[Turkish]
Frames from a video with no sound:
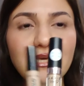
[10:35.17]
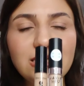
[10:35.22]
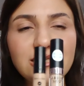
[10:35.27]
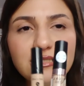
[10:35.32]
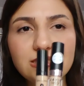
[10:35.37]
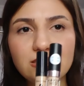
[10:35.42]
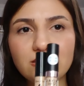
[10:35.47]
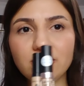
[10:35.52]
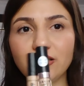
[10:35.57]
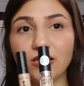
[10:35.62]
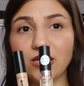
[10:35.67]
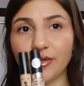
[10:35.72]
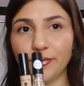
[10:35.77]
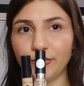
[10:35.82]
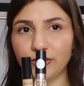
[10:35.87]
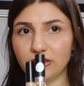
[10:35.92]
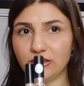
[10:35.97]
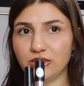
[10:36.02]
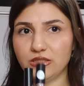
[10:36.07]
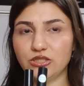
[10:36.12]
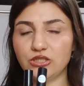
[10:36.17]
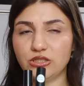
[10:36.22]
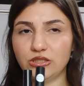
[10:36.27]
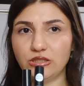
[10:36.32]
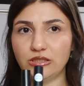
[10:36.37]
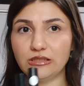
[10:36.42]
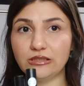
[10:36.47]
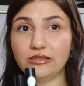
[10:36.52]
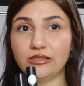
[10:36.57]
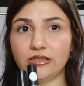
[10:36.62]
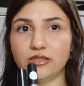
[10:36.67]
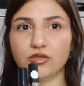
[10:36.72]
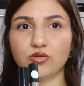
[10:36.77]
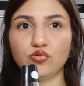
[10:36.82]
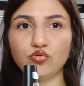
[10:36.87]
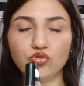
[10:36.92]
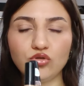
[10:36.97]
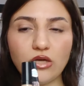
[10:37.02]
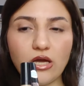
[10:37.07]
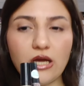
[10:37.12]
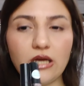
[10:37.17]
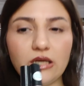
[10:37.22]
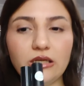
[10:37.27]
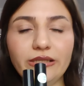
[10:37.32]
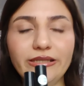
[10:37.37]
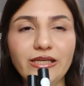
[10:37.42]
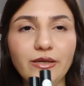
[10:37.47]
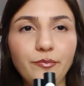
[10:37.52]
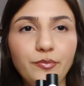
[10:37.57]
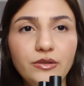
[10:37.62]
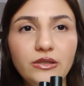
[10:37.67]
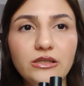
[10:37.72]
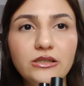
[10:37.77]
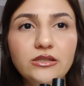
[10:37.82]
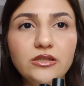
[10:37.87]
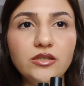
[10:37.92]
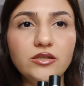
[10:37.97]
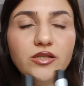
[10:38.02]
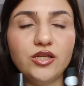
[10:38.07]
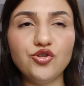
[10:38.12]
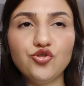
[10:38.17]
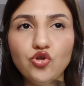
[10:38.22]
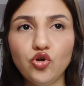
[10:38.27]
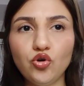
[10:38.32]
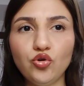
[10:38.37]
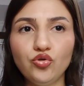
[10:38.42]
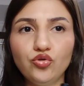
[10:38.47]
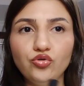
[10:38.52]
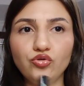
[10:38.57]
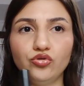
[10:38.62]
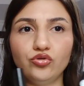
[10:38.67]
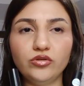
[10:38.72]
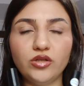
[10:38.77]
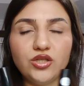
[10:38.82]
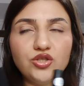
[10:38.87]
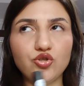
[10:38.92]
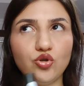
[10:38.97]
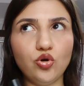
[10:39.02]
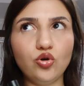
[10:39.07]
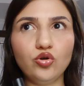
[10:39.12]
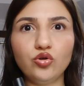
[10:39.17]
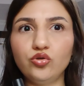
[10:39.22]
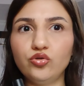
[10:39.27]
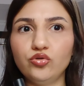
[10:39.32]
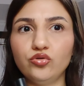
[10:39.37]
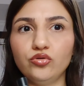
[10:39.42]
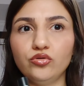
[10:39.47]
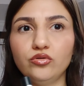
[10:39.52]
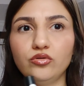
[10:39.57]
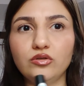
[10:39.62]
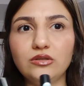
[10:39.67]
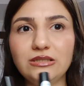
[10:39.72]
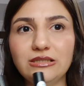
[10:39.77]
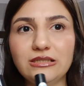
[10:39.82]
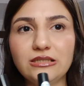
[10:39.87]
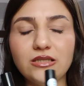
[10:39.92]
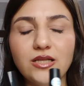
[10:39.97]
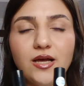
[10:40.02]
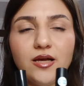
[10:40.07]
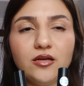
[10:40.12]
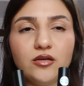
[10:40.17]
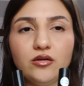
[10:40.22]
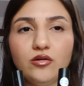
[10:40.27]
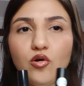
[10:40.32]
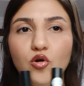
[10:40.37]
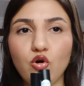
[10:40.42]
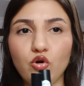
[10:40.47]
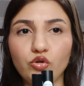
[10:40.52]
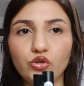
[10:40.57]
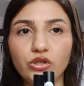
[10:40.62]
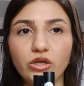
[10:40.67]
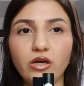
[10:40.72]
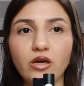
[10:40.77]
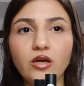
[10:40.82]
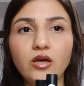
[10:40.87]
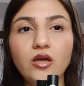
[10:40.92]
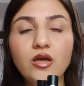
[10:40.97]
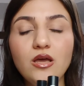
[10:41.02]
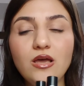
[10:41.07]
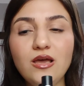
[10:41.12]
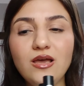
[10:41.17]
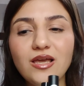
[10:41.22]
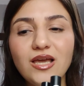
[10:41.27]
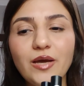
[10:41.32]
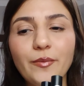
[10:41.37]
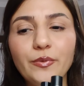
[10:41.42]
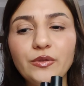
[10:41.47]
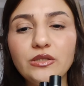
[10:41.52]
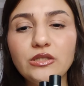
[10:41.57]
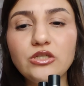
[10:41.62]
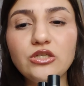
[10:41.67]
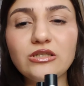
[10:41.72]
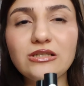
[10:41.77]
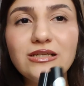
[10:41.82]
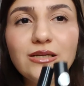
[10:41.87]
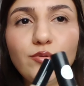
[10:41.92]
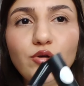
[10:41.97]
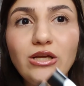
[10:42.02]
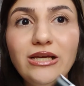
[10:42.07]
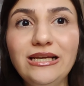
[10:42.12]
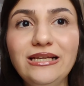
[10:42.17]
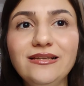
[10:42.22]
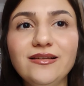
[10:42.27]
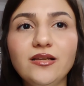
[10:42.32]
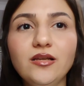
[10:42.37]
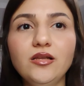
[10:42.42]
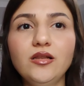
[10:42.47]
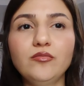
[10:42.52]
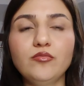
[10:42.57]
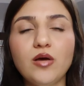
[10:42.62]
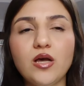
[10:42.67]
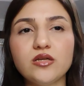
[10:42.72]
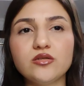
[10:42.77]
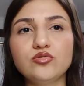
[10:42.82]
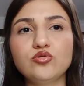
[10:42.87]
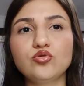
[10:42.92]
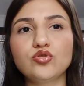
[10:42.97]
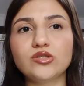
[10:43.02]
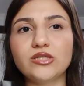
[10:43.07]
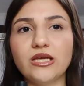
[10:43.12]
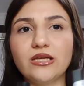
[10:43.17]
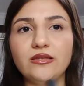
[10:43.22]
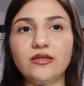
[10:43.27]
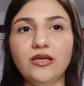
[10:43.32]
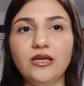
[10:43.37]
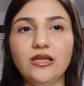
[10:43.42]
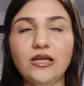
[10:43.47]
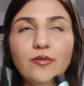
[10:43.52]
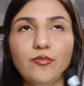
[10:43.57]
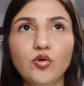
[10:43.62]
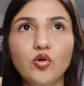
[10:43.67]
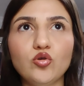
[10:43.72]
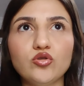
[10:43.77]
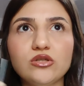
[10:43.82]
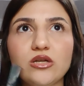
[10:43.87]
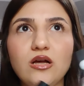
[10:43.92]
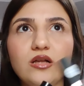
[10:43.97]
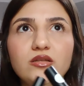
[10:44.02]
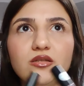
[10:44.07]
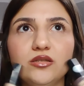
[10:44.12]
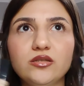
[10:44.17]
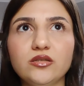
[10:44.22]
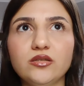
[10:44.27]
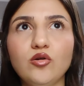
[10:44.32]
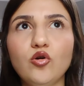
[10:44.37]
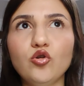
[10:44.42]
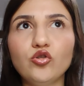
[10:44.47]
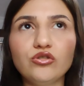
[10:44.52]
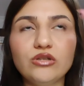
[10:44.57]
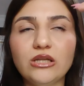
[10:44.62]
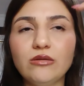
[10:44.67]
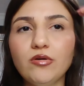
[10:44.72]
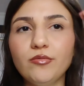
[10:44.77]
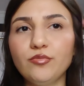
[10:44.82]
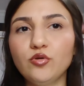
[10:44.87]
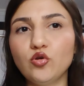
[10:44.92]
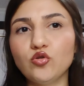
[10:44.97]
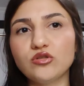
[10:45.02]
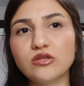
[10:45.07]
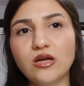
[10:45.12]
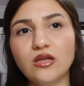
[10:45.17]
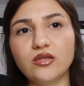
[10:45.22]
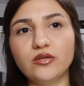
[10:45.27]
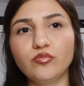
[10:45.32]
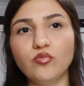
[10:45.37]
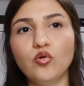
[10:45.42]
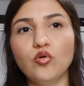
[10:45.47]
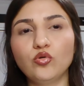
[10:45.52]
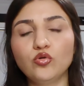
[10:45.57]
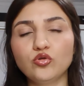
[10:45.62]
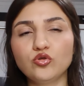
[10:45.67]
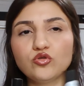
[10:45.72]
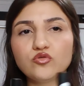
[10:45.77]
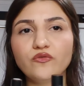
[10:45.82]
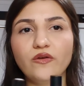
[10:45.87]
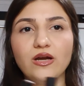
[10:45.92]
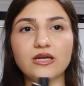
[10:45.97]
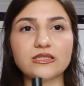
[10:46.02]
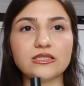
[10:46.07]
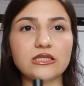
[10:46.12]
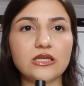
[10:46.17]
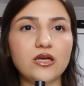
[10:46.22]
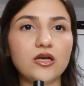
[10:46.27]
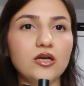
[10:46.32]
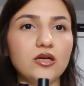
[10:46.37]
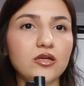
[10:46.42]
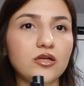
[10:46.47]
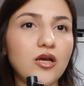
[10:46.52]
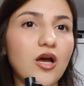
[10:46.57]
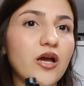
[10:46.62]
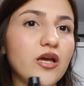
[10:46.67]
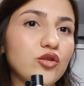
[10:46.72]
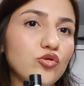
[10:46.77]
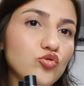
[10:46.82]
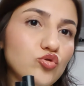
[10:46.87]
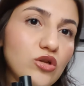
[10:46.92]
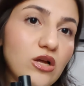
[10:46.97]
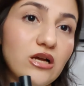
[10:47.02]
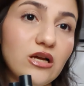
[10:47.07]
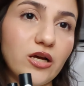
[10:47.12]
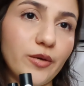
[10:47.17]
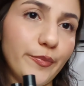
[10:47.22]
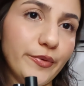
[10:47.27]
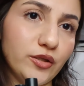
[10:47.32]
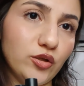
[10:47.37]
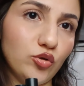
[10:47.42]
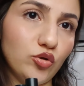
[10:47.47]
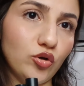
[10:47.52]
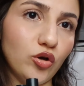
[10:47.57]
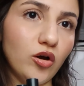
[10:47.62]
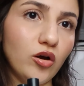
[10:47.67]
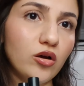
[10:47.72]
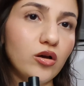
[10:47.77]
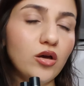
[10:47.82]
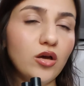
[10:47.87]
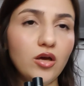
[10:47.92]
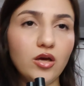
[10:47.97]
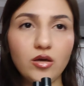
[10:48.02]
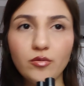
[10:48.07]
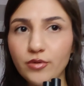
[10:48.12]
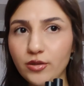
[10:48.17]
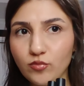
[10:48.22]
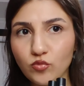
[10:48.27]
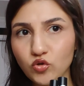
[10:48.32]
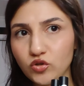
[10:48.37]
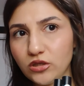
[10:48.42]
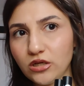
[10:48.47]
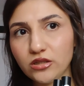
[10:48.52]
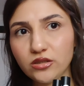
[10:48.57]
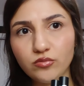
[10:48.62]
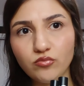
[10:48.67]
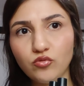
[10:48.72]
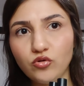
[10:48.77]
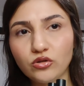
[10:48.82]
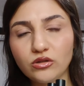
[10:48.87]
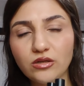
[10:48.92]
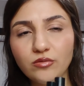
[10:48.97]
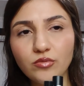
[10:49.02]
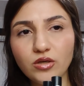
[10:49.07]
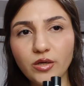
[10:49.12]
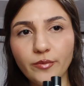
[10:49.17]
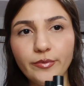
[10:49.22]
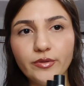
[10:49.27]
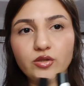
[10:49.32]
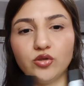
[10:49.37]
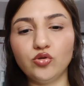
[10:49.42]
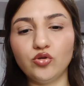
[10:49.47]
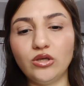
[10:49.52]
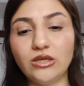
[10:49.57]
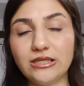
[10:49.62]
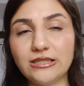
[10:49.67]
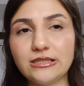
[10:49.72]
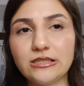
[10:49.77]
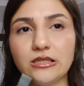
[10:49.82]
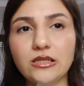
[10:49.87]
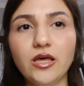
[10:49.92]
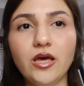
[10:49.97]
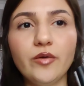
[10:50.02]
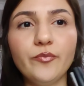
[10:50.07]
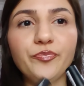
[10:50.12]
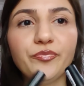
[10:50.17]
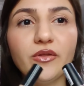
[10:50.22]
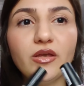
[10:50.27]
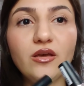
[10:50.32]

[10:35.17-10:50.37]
İkisinin de kapatıcılıkları güzel. Yapıları ne çok kuru ne çok ıslak, orta. Kapatıcılıkları böyle inanılmaz yüksek değil ama gözaltı, ortalama bir gözaltı morluğunuz varsa gayet güzel kapatıyor. Benim gözaltı morluklarımı kapatıyor ikisi de.